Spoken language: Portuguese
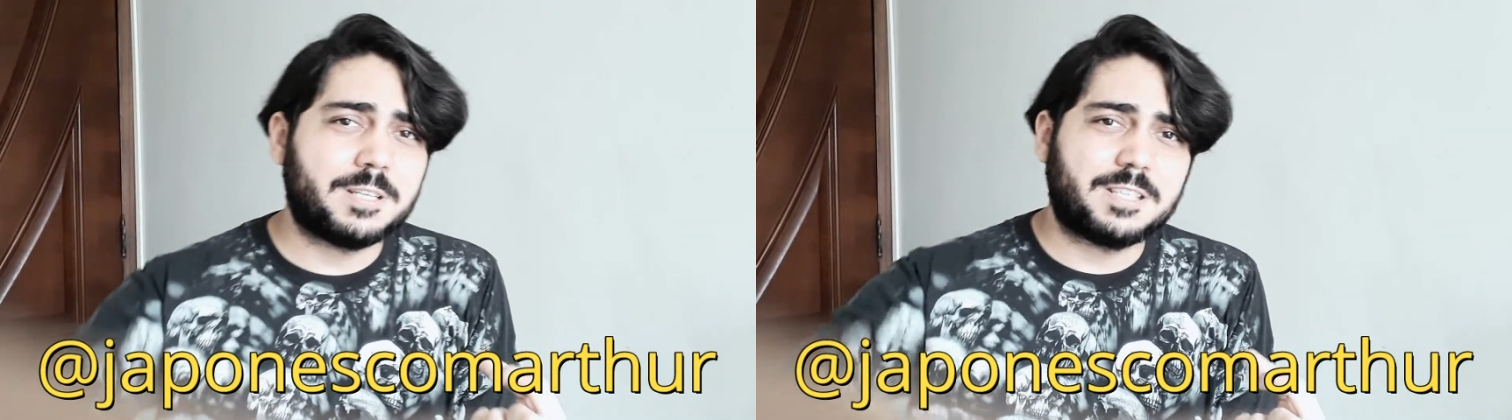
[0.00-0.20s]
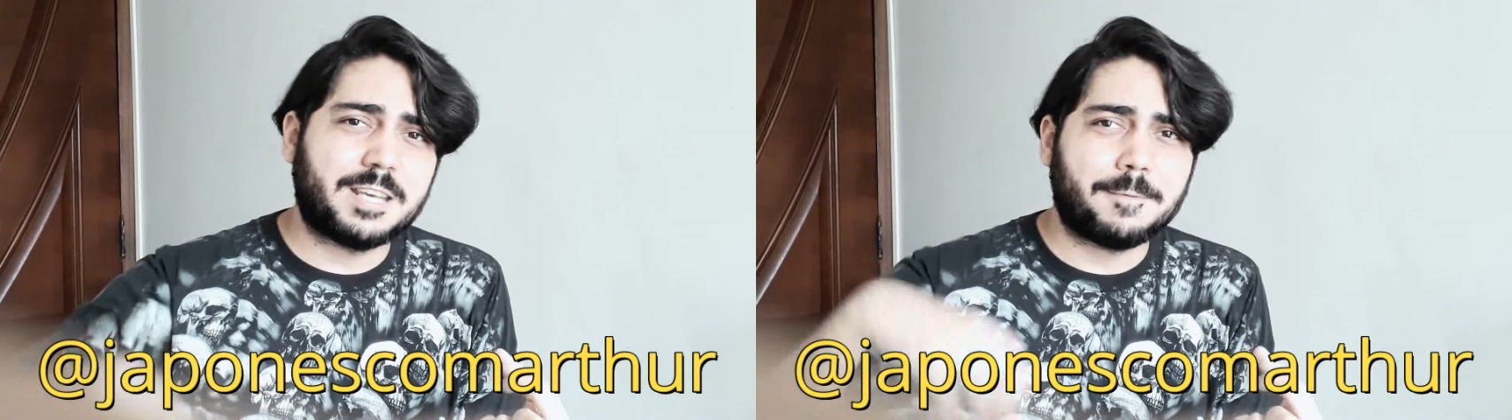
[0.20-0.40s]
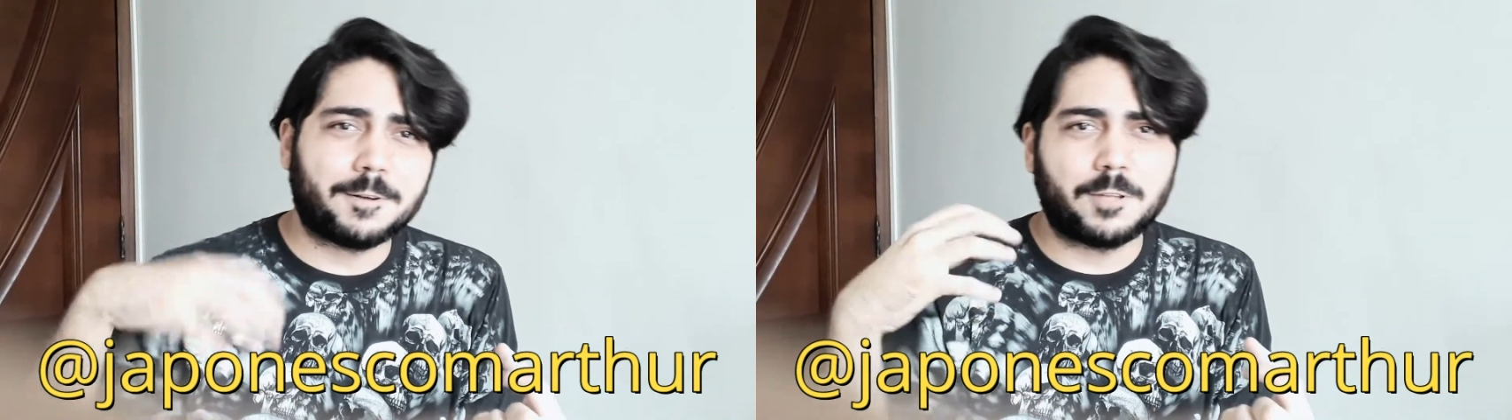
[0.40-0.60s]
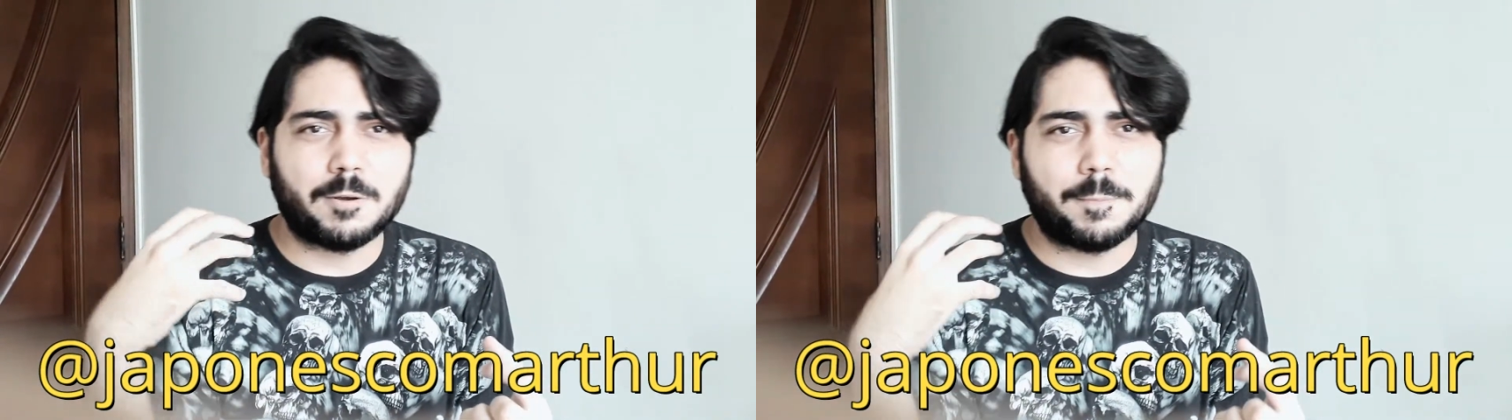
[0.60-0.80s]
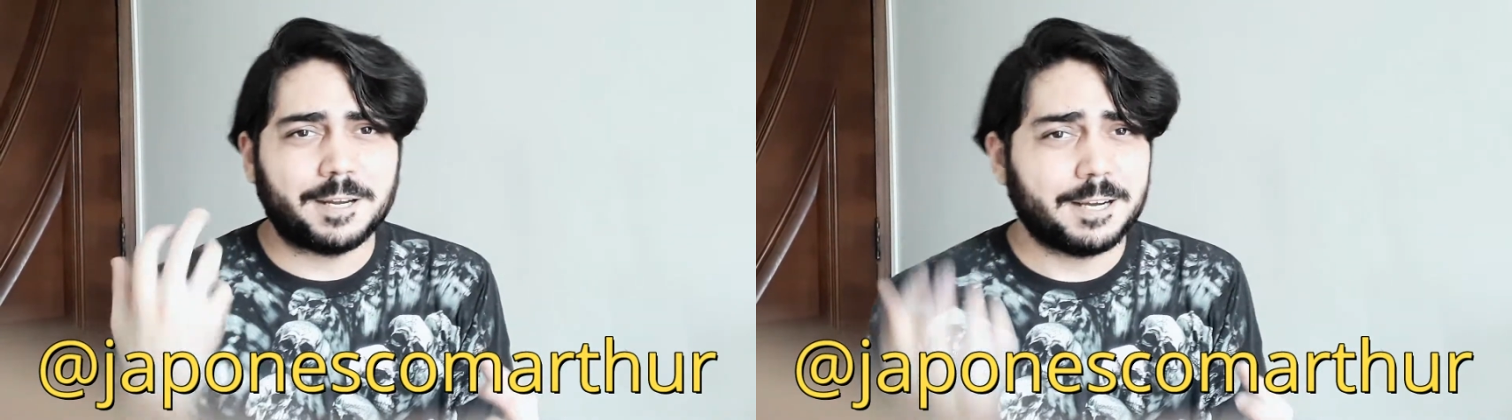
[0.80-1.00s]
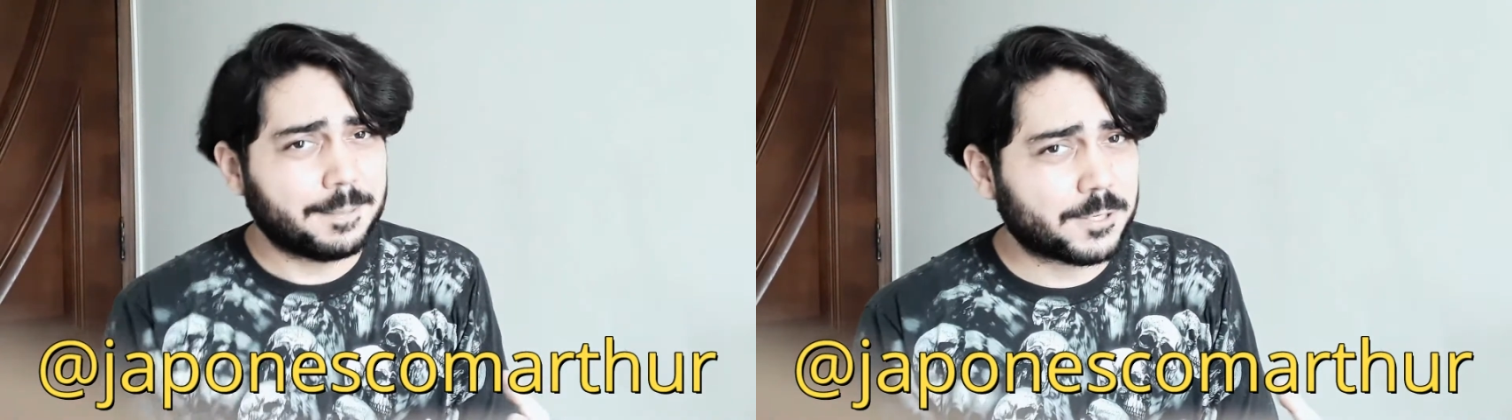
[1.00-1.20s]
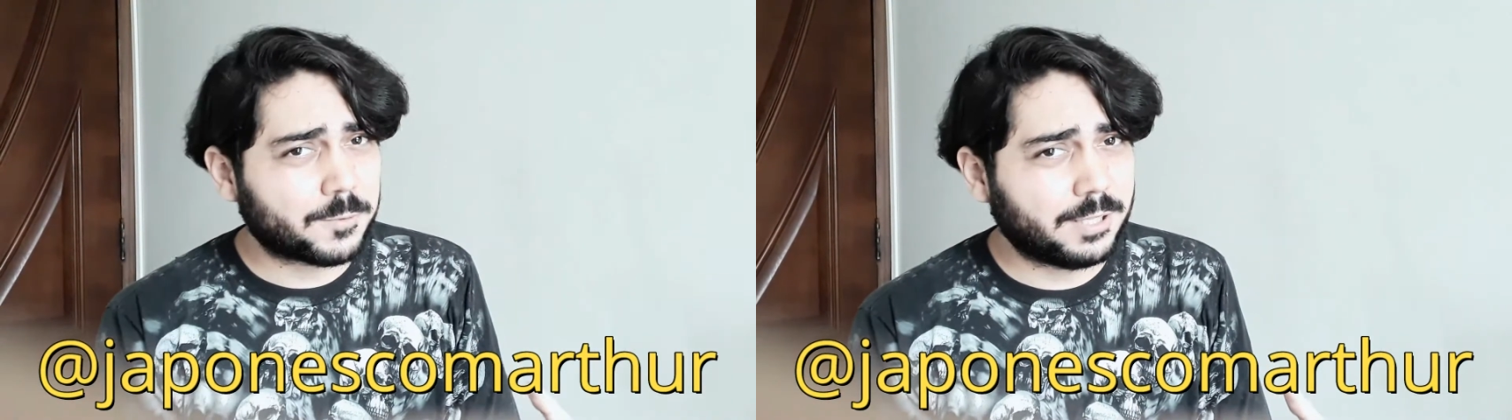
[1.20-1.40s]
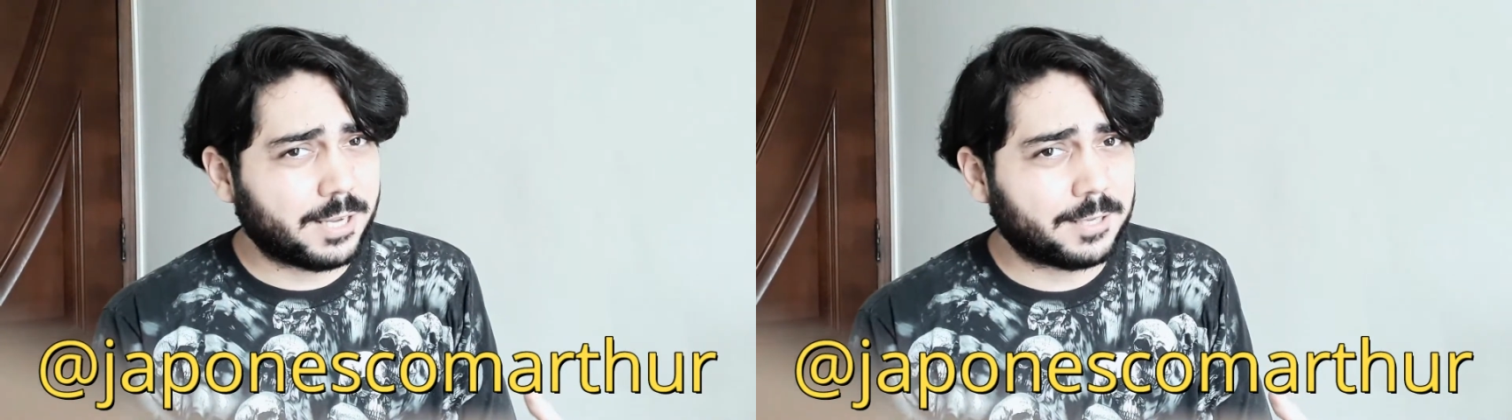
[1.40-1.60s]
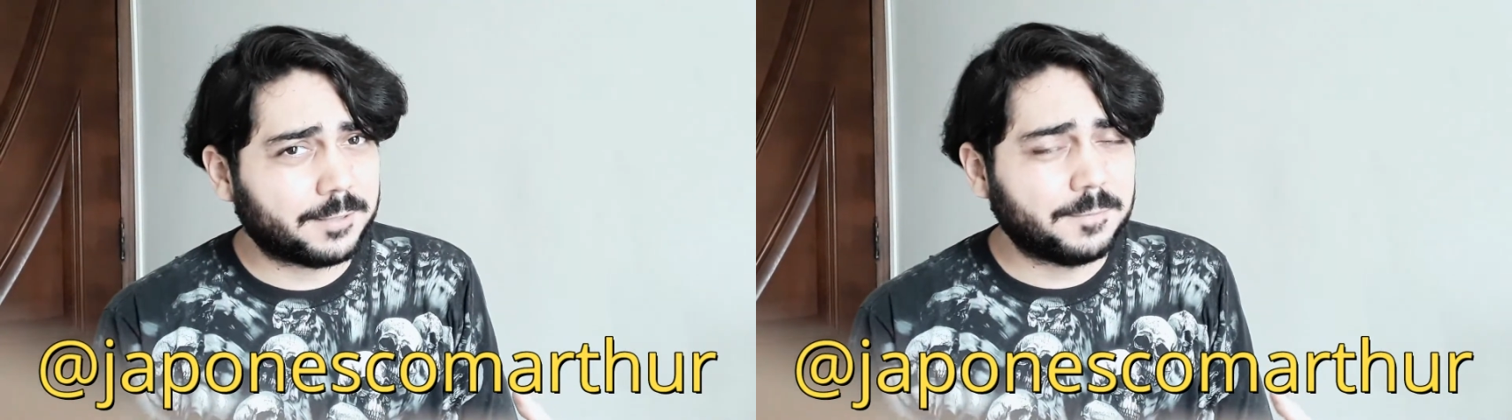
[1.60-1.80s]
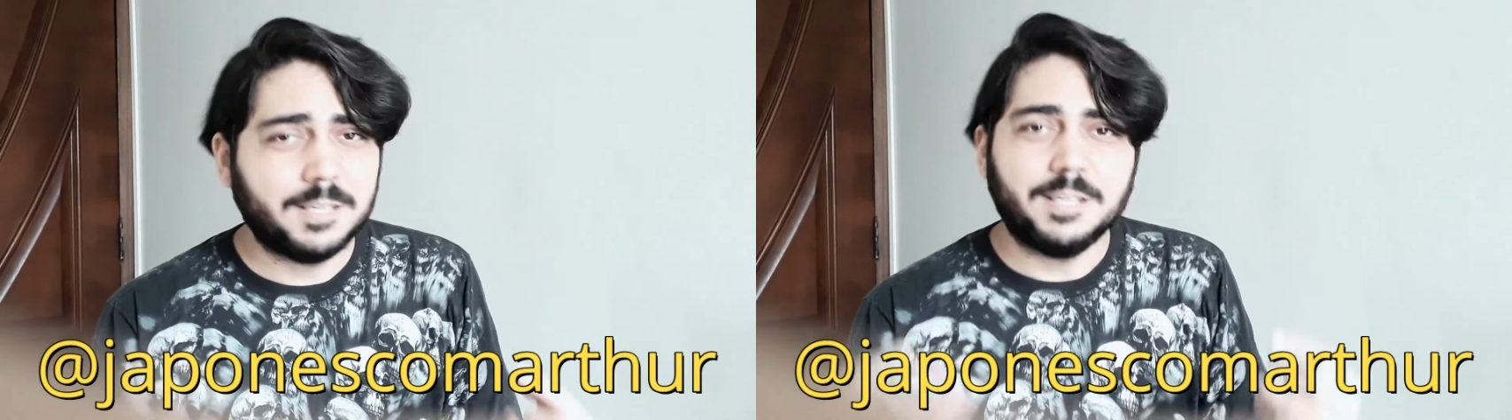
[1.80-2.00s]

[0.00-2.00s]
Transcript: mas que é uma, tem uma pegada mais moderna.